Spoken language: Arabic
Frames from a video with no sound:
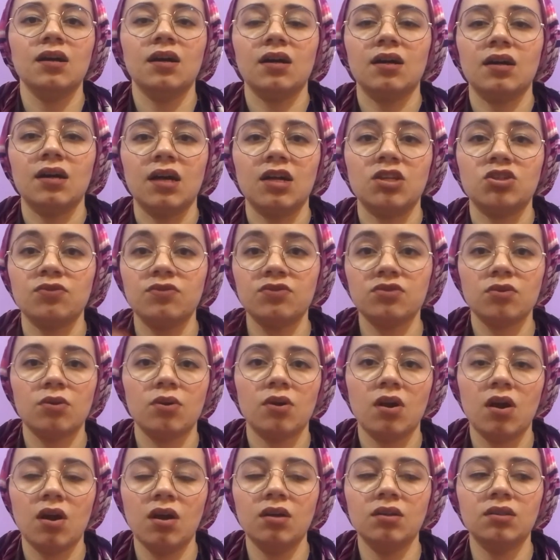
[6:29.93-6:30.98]
آه، اشوف
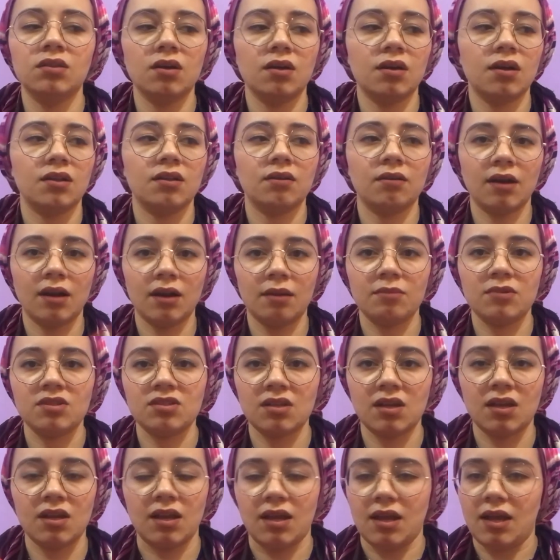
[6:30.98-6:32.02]
صور اكتر ادور على مص...
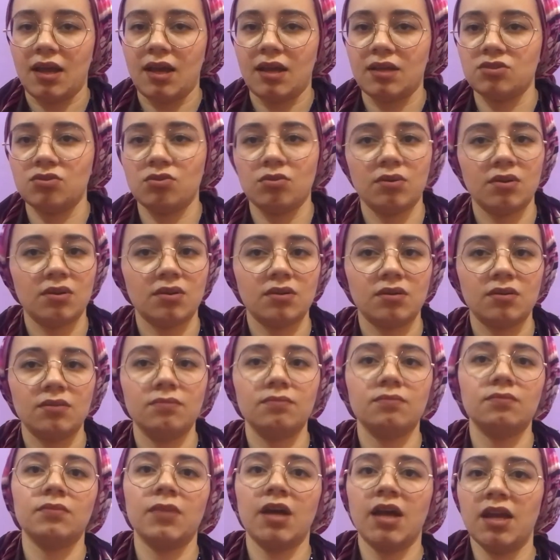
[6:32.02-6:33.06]
على صور
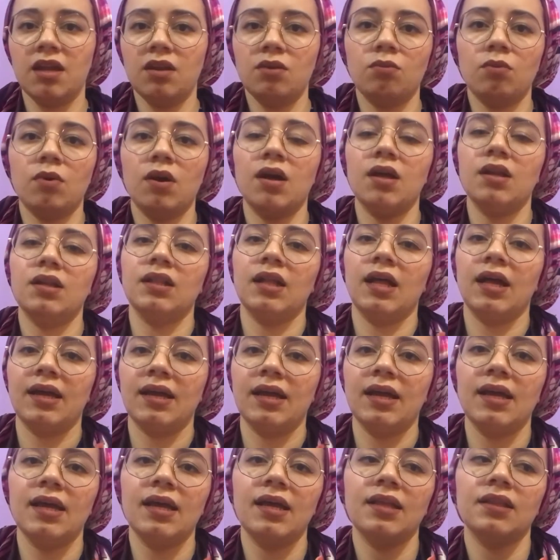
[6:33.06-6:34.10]
حلوه
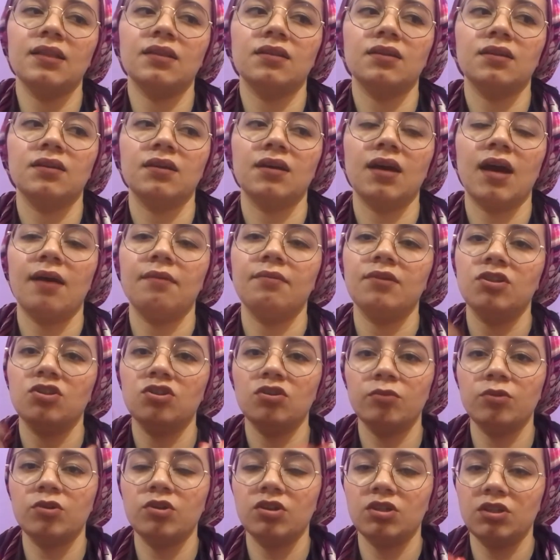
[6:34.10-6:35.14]
للحاجات آه،
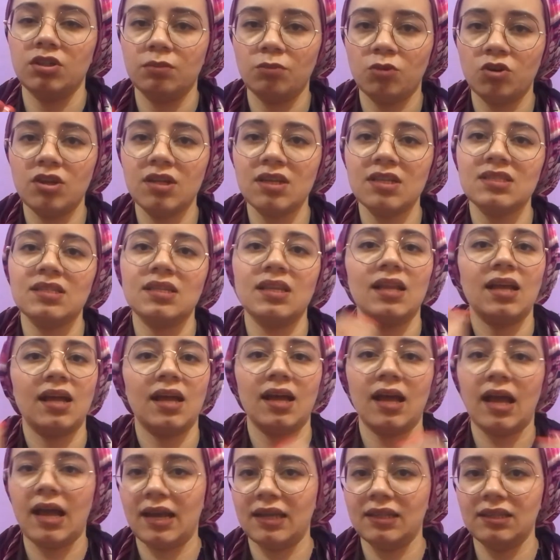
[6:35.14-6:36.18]
اعمل نيمونكس
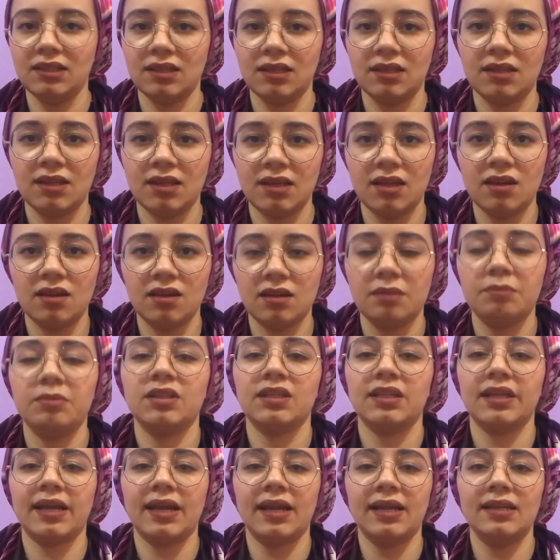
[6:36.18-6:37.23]
حاجات اللي هي اللي
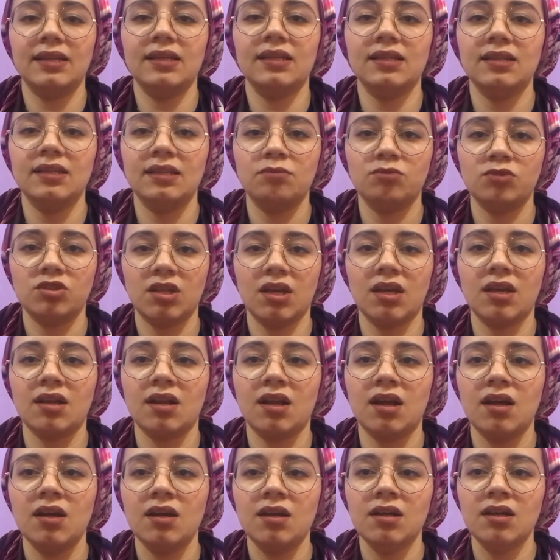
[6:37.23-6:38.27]
بتخلي
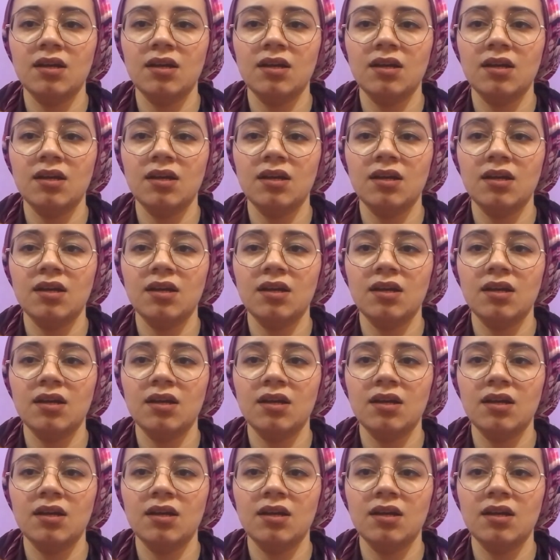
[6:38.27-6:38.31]
المذاكره